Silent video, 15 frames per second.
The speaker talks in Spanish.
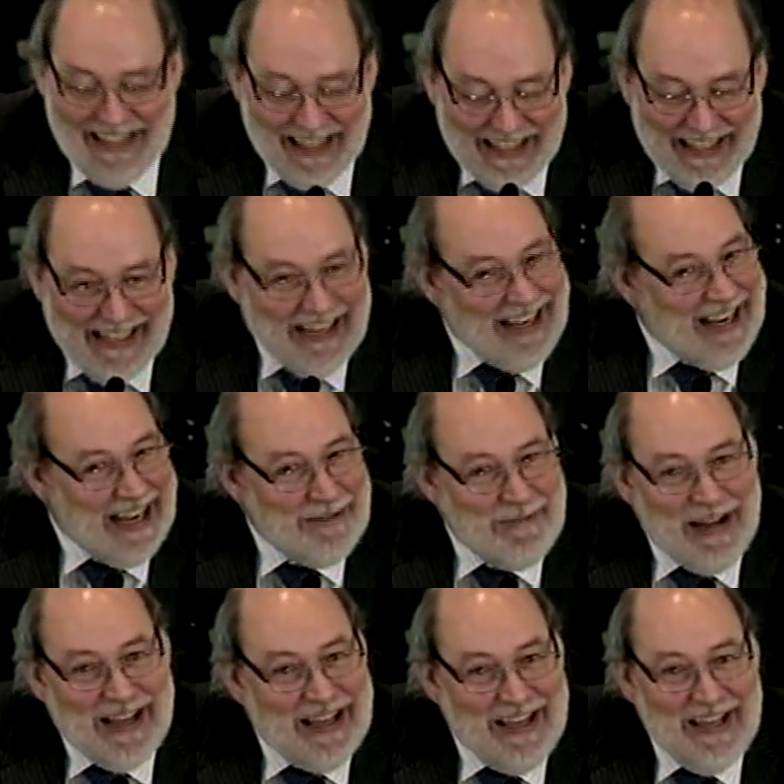la, la,
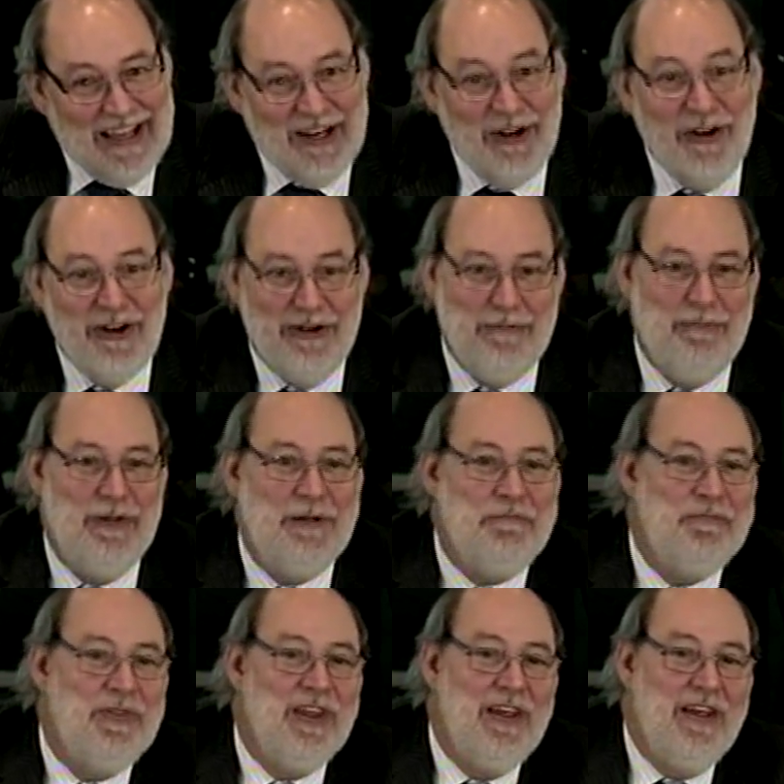gama es enorme.
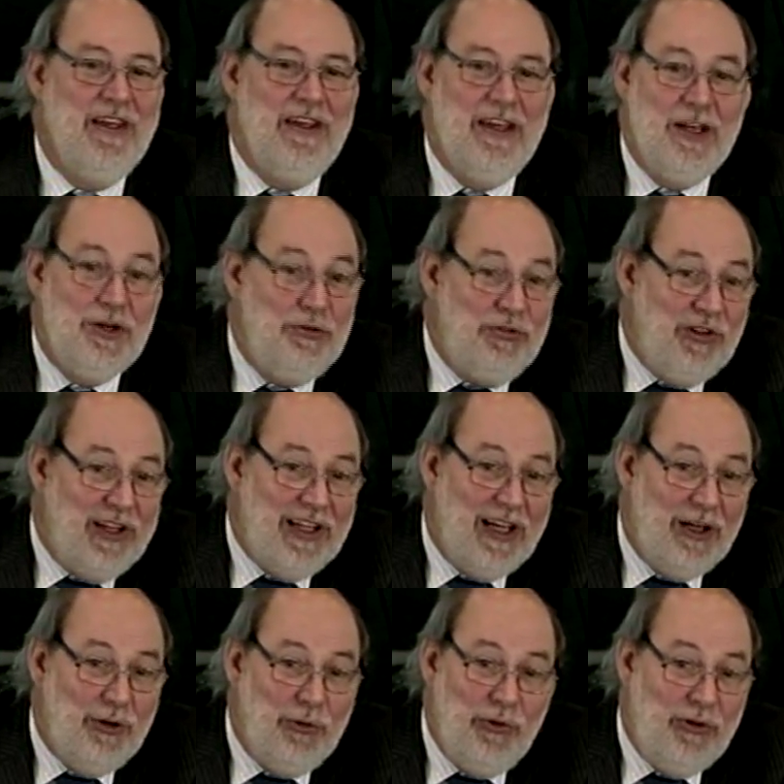Incluso hay
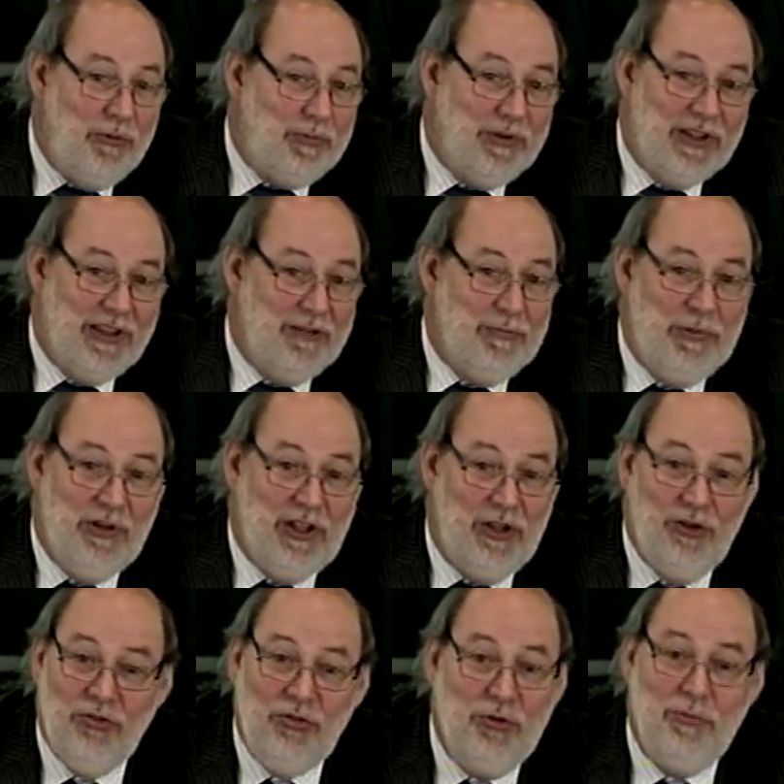algunos, por ejemplo, que
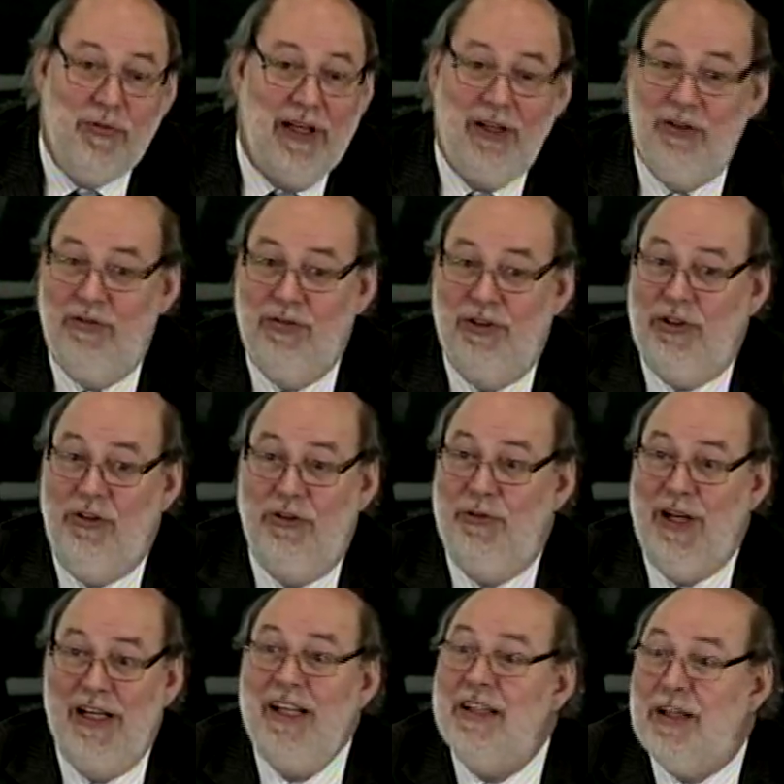no suman los votos de
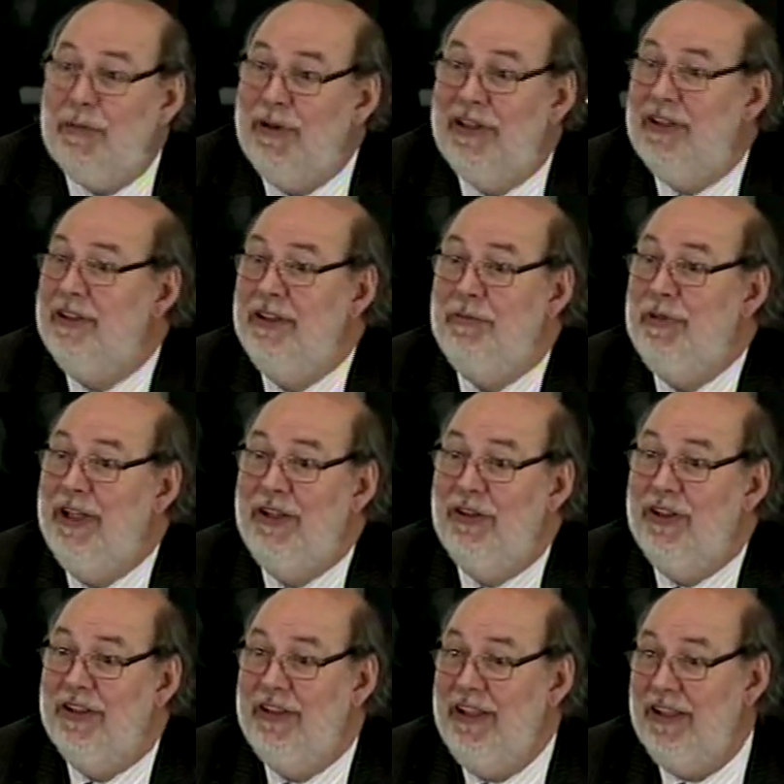una lista para determinar
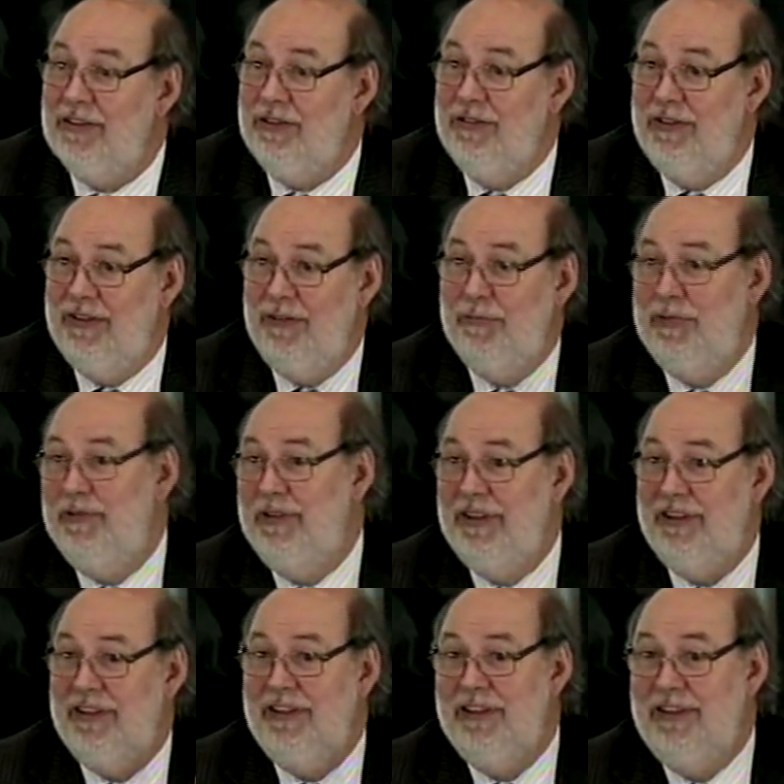los candidatos y
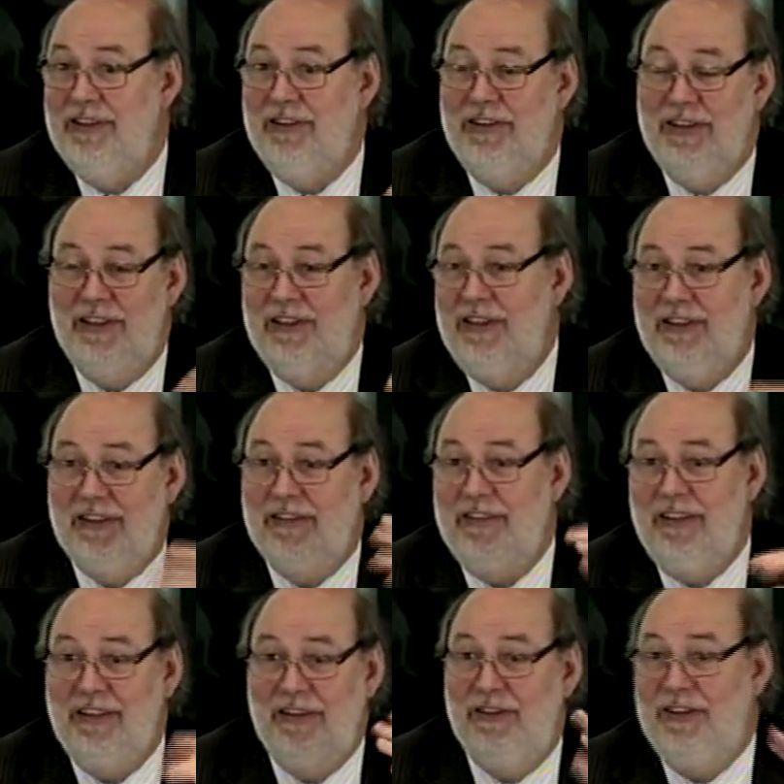simplemente al interior de la lista
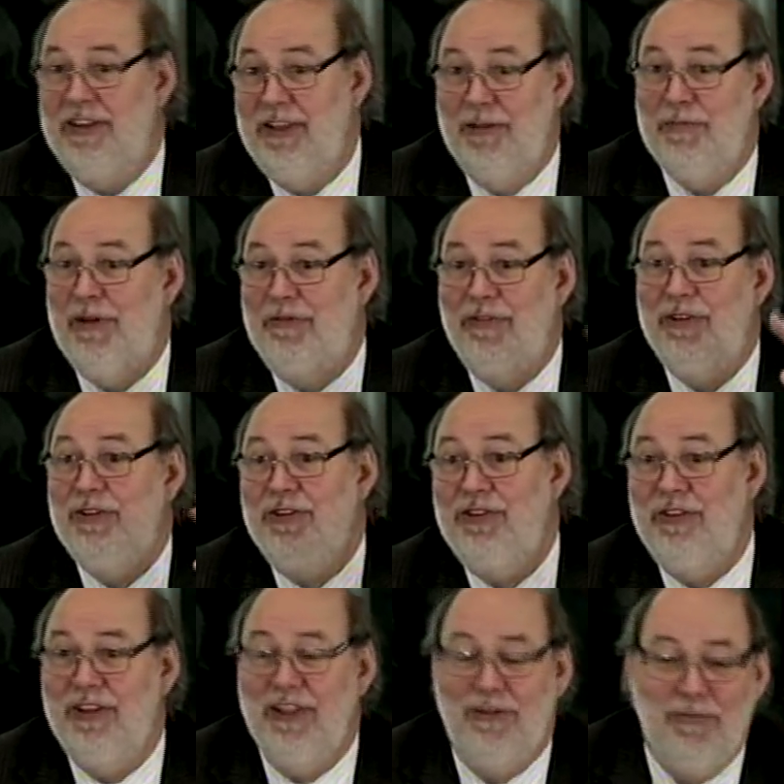salen los que tienen más
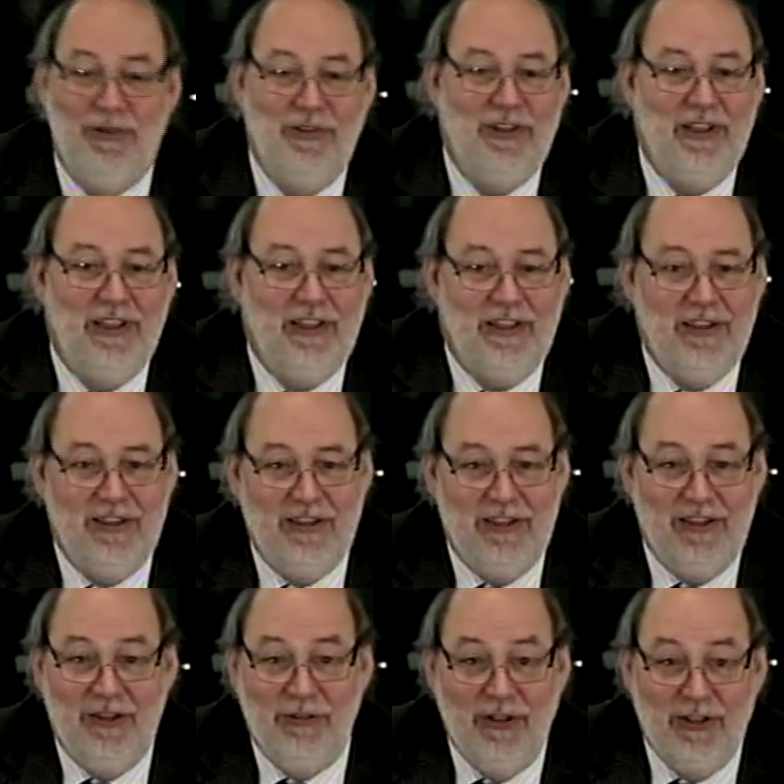votos, digamos,
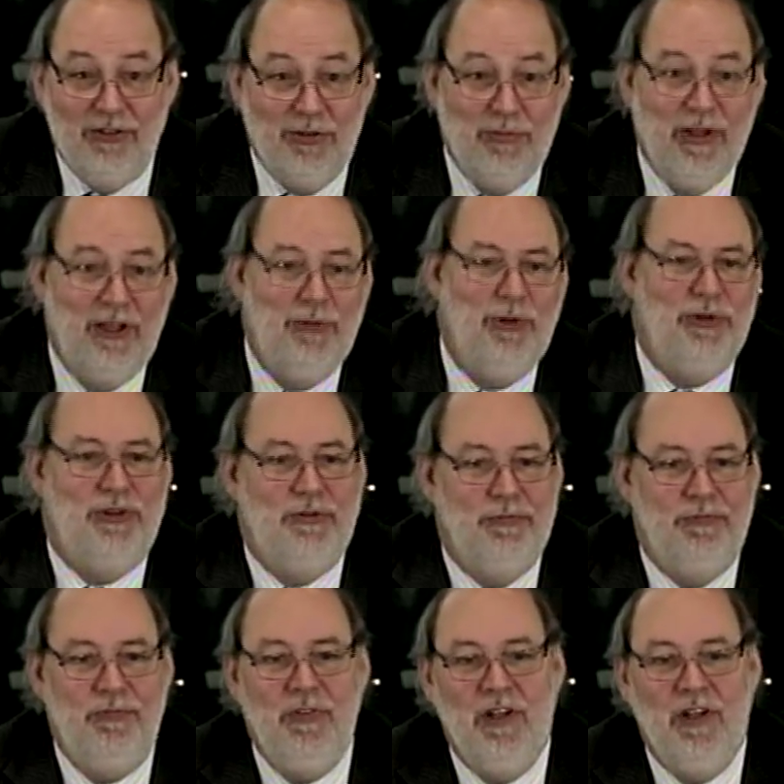y, no hay suma de votos.